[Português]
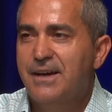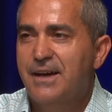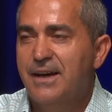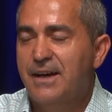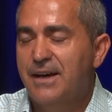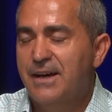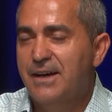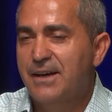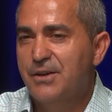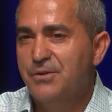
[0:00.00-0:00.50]

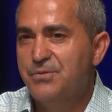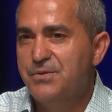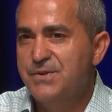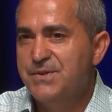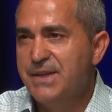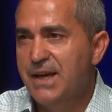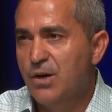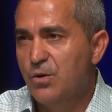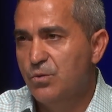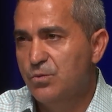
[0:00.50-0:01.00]
uh,
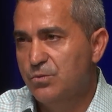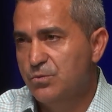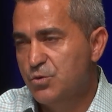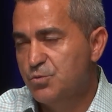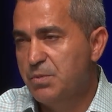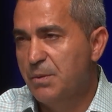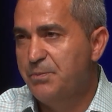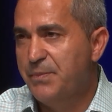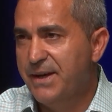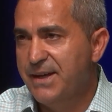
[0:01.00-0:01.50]
fizeram os
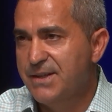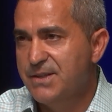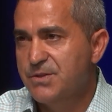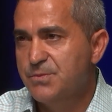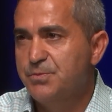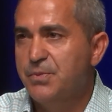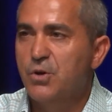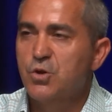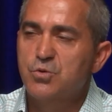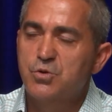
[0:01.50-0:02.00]
papéis
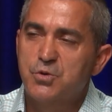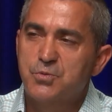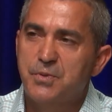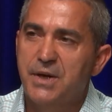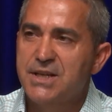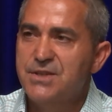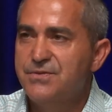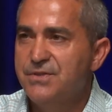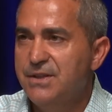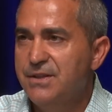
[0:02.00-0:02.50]
para os meus
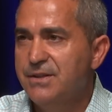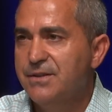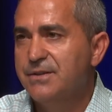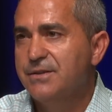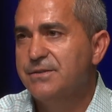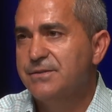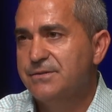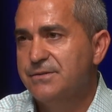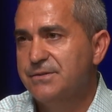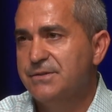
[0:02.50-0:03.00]
pais vir
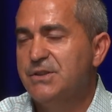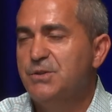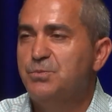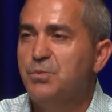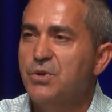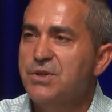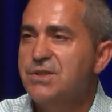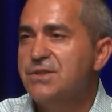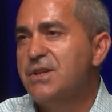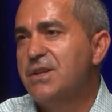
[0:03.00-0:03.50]
e
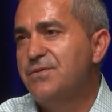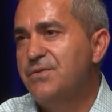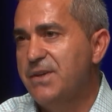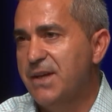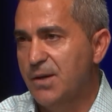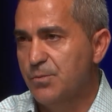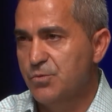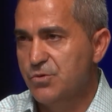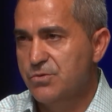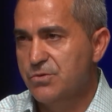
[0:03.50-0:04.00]
depois a gente
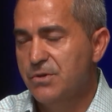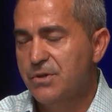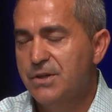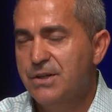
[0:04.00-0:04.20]
viemos.